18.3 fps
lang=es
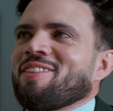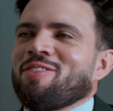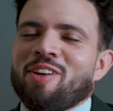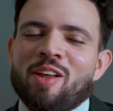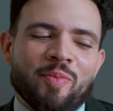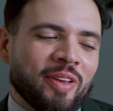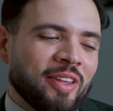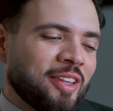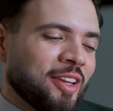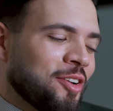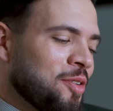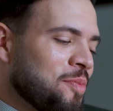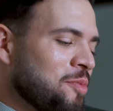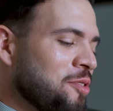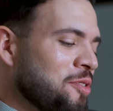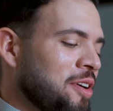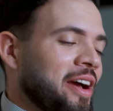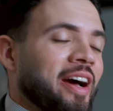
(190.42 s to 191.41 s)
Solamente
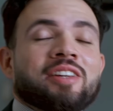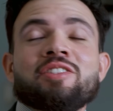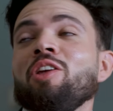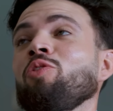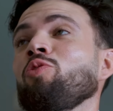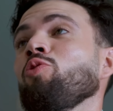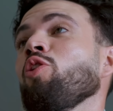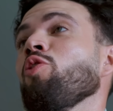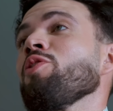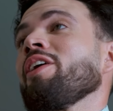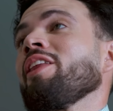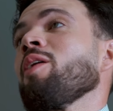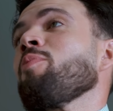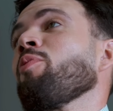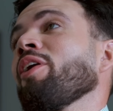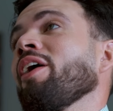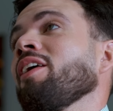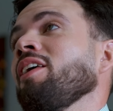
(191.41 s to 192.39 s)
como casi tú no
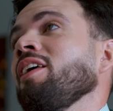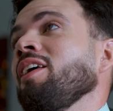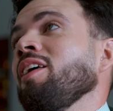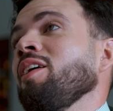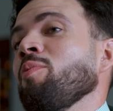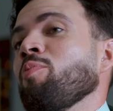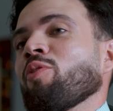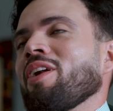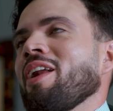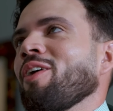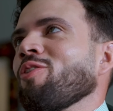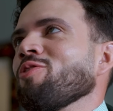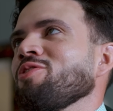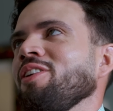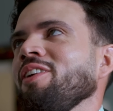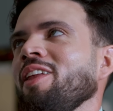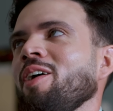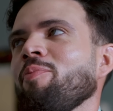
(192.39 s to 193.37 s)
vienes por aquí, por la
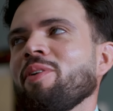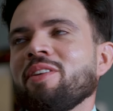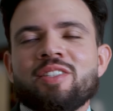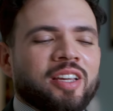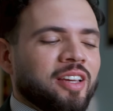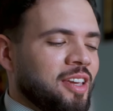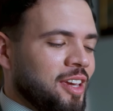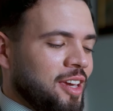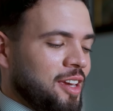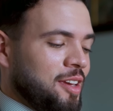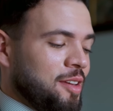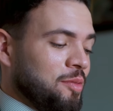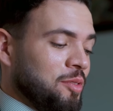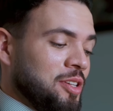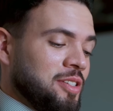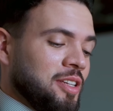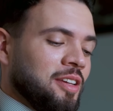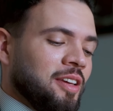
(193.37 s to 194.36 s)
cocina, pensé que
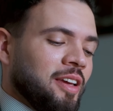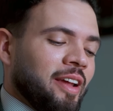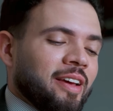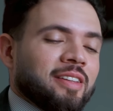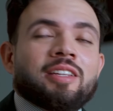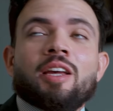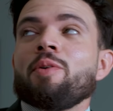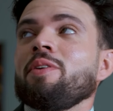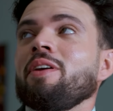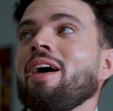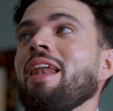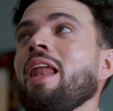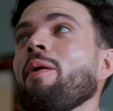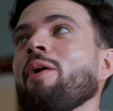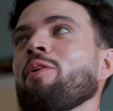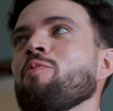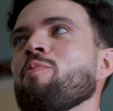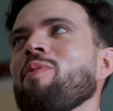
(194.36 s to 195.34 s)
ni siquiera sabías
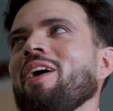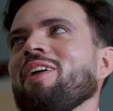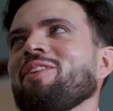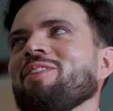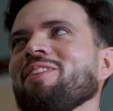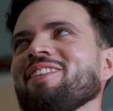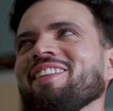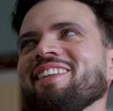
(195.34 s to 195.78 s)
lavar un plato.